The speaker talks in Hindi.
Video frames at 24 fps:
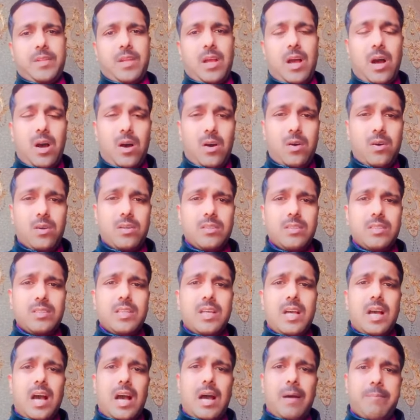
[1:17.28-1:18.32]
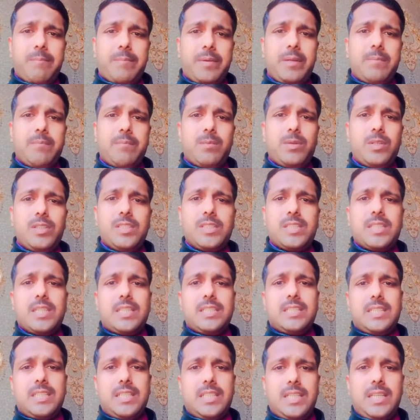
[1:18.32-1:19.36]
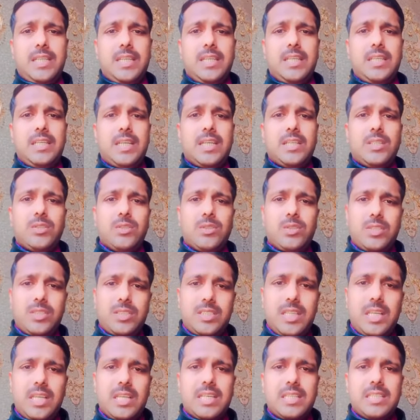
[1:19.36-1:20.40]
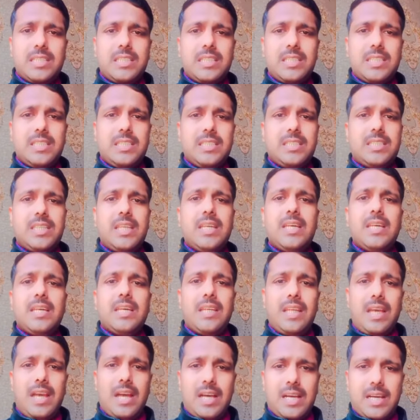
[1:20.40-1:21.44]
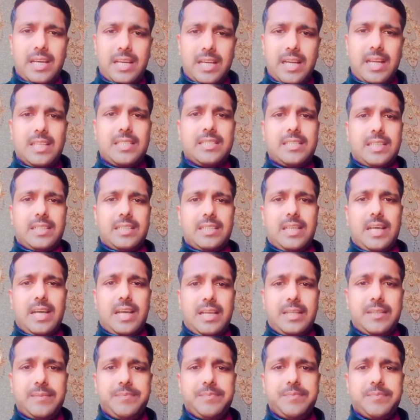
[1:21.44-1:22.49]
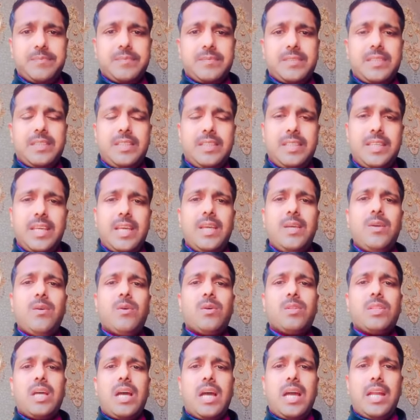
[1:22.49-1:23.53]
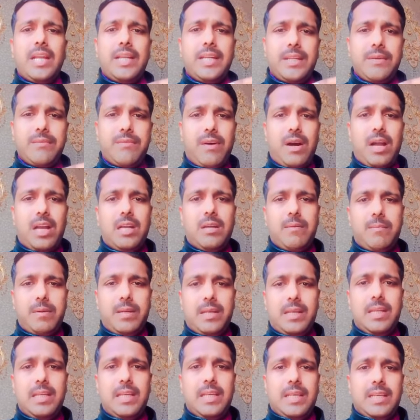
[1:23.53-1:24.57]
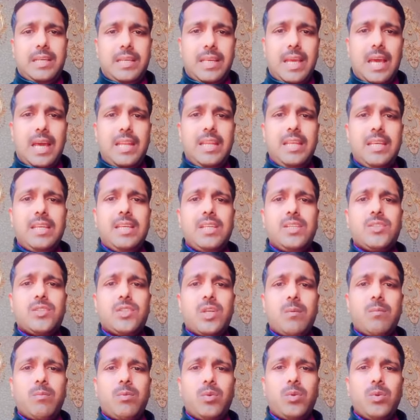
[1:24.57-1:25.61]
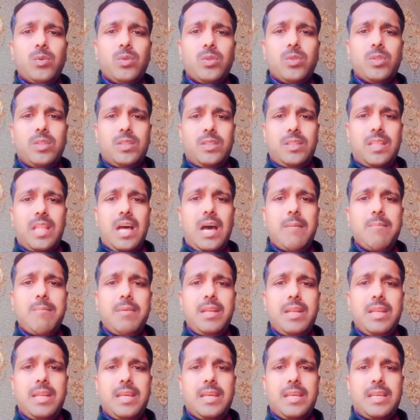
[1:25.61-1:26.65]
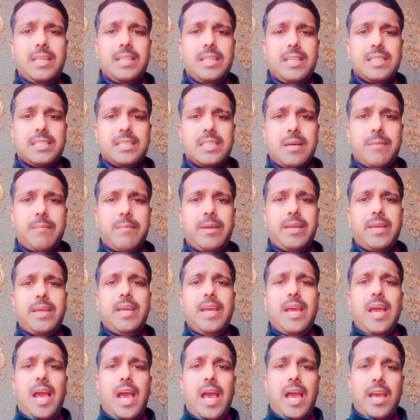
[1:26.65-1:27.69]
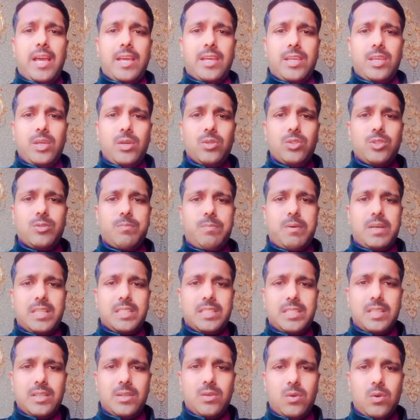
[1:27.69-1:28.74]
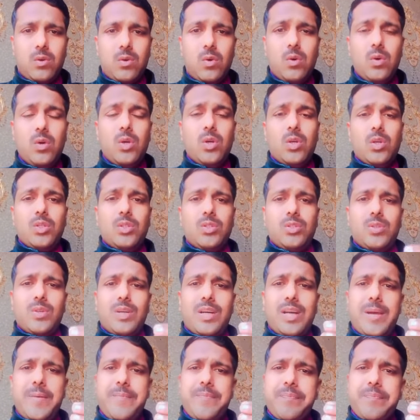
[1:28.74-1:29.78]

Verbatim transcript: और अपने पुलिस कस्टडी या जुडिशियल कस्टडी से रिहा करा सकता है यही होता है डिफ़ॉल्ट बेल यानी कि सबूत ना मिलने की दशा में एक्यूज पर्सन को जो है